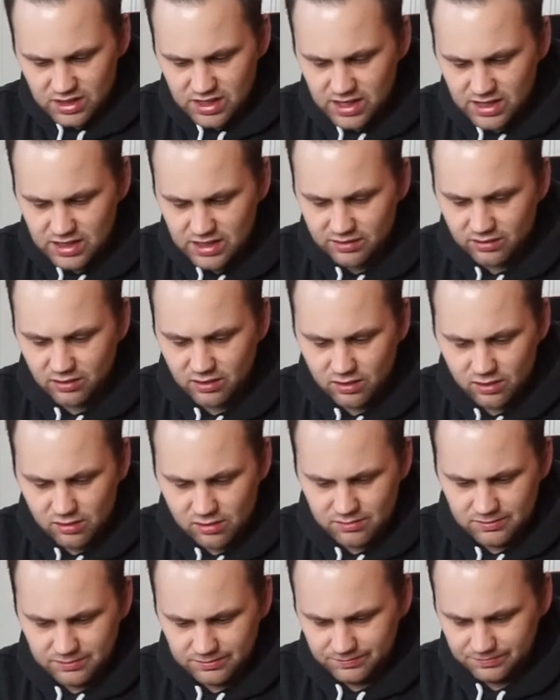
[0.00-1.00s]
der jetzt
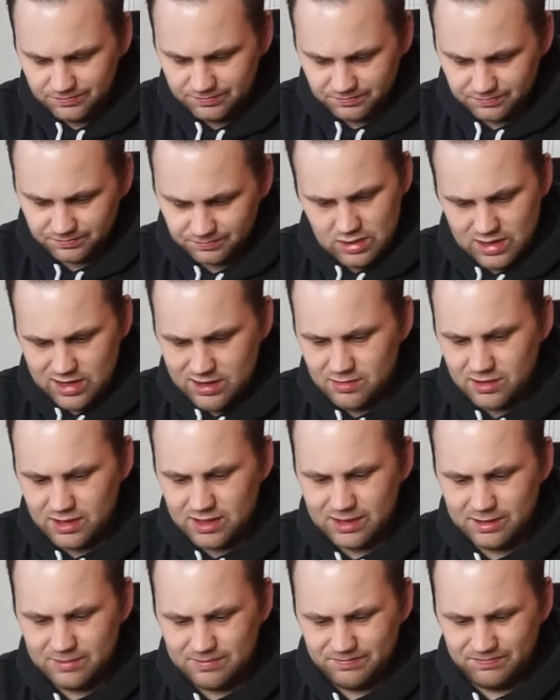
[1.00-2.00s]
ist,
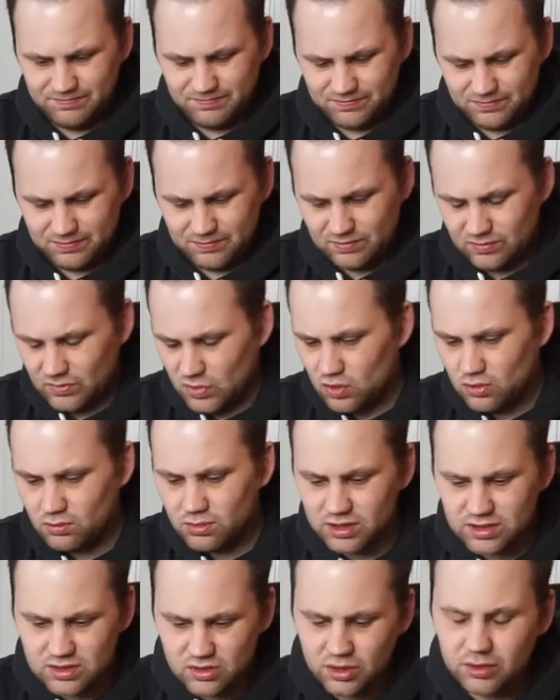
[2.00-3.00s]
aber
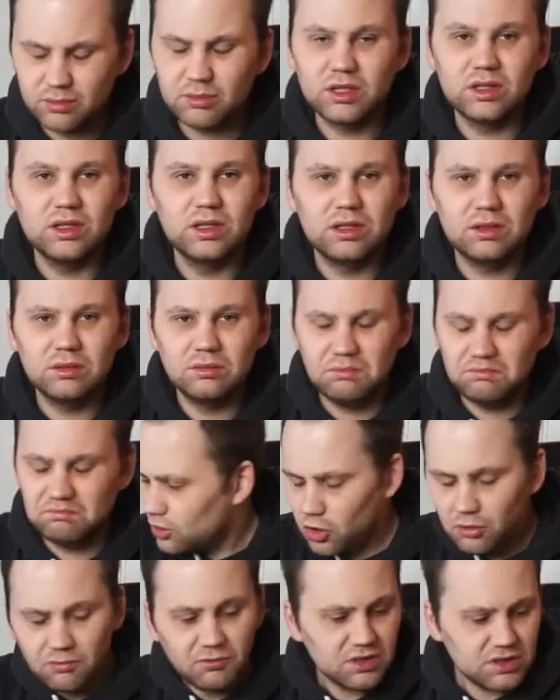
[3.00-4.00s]
überzeugt mich nicht.
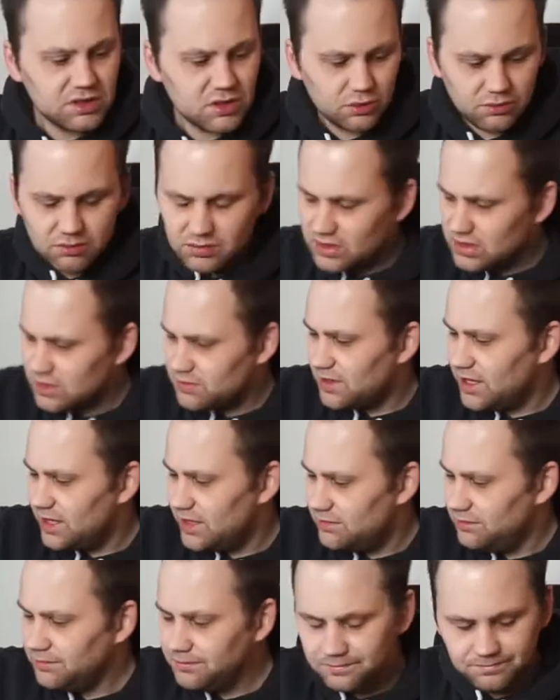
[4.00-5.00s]
Kommen wir zum
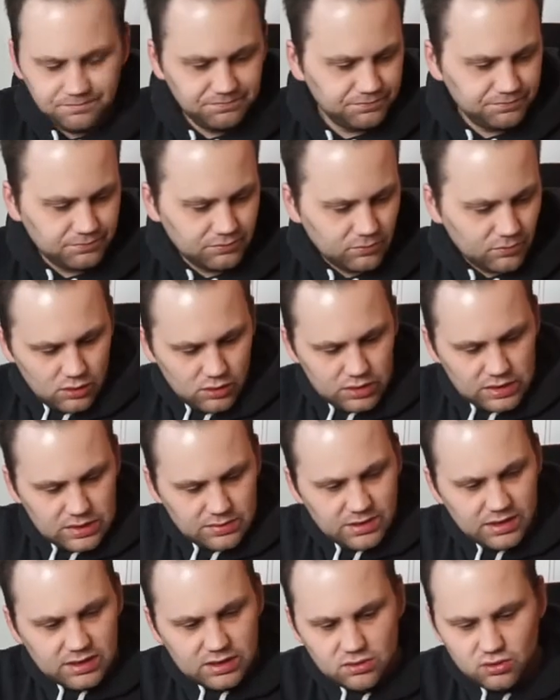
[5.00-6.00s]
zweiten, und
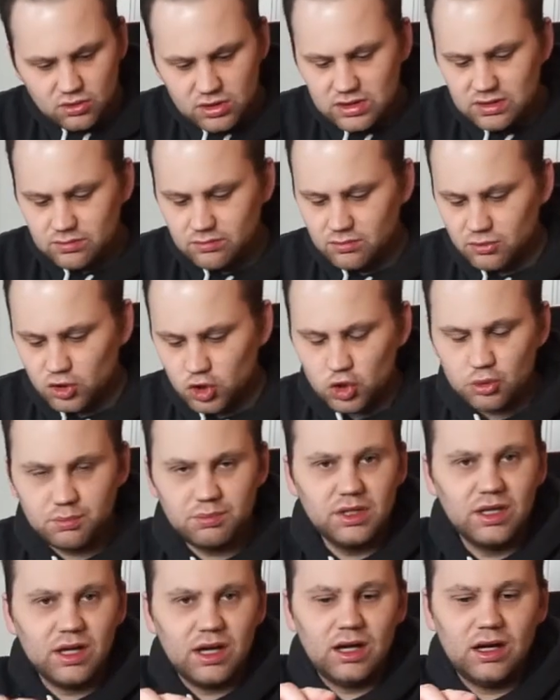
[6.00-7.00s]
zwar zu diesem
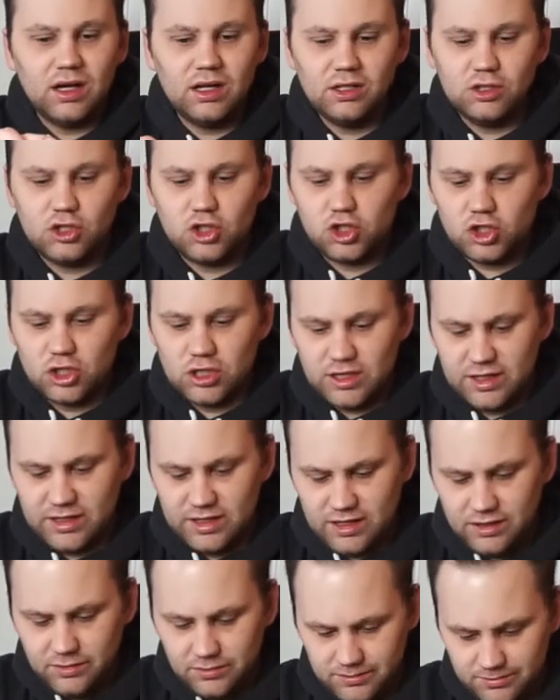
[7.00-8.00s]

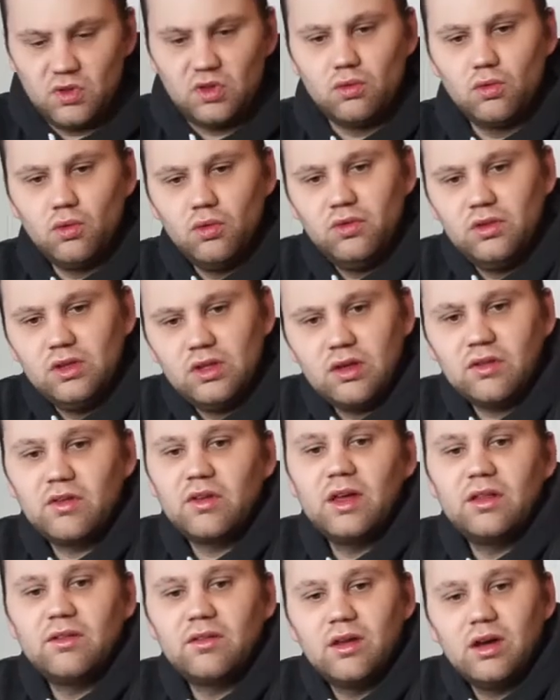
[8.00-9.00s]
Spiralschneider. So sieht das
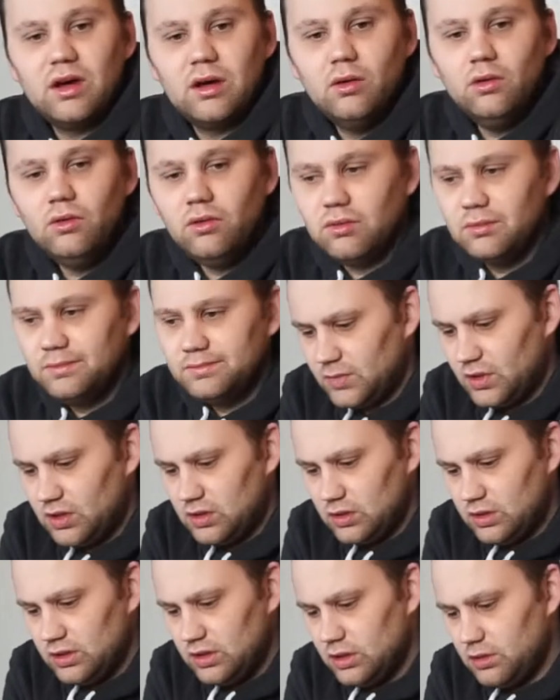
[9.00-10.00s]
Ganze aus.
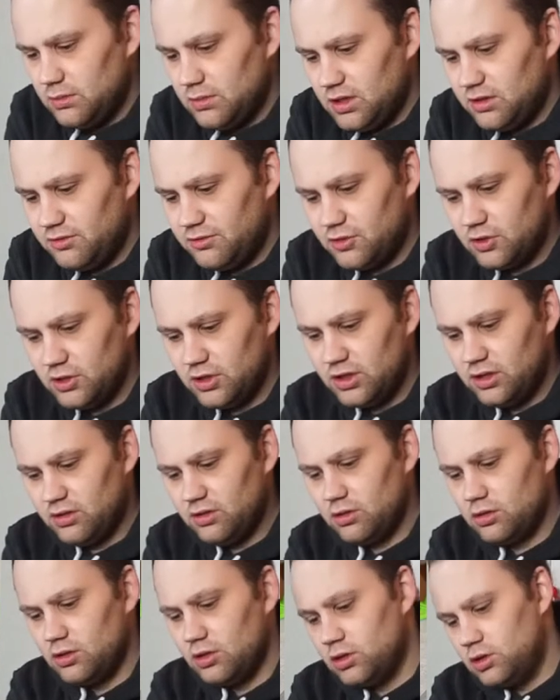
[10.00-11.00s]
Auch hier nochmal von
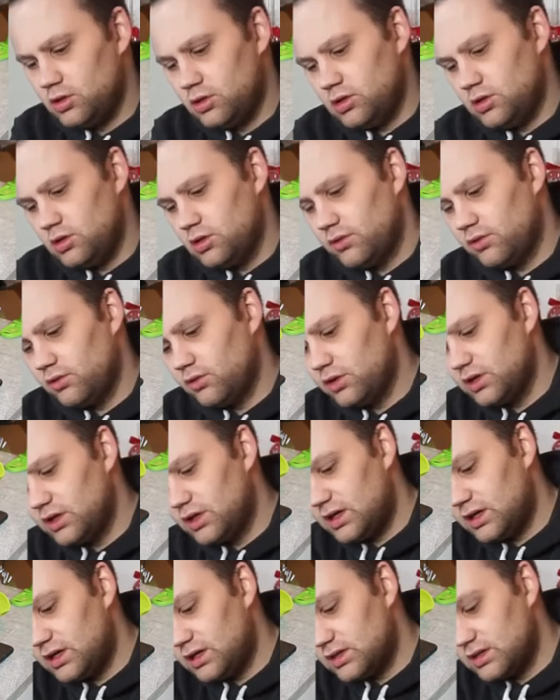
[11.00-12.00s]
innen so eine
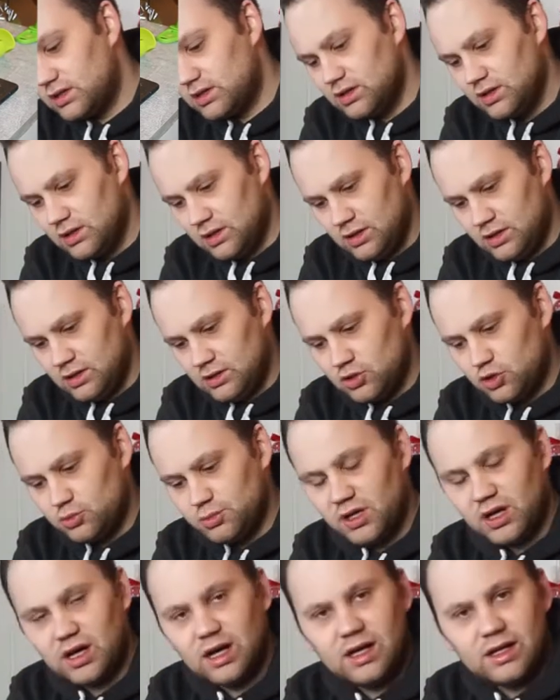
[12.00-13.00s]
Art
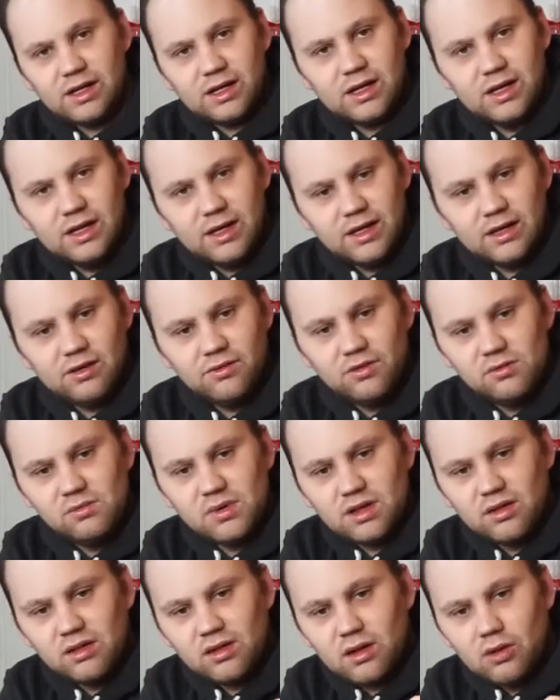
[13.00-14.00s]
Spiralklinge, wie
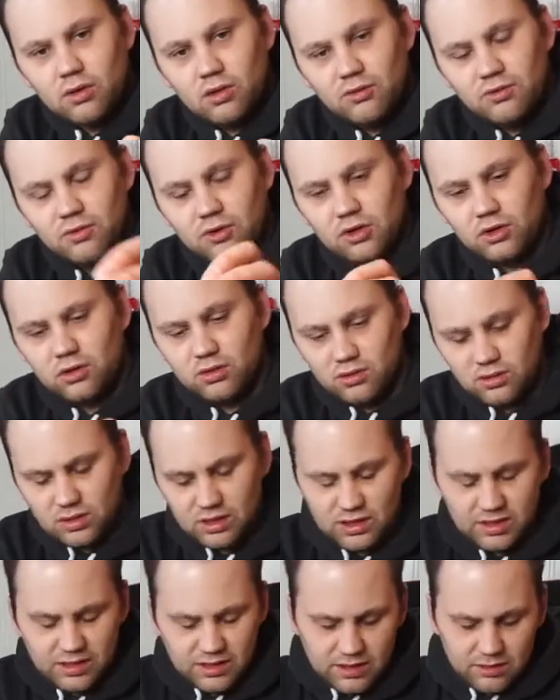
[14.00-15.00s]
man es auch von
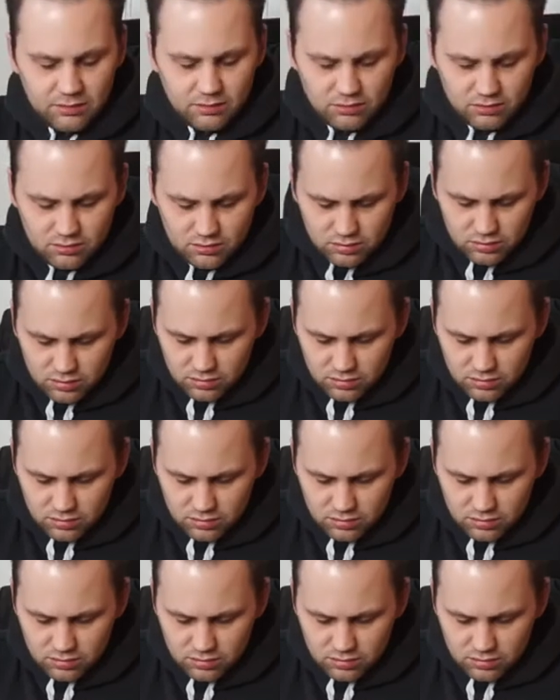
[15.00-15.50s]
einem,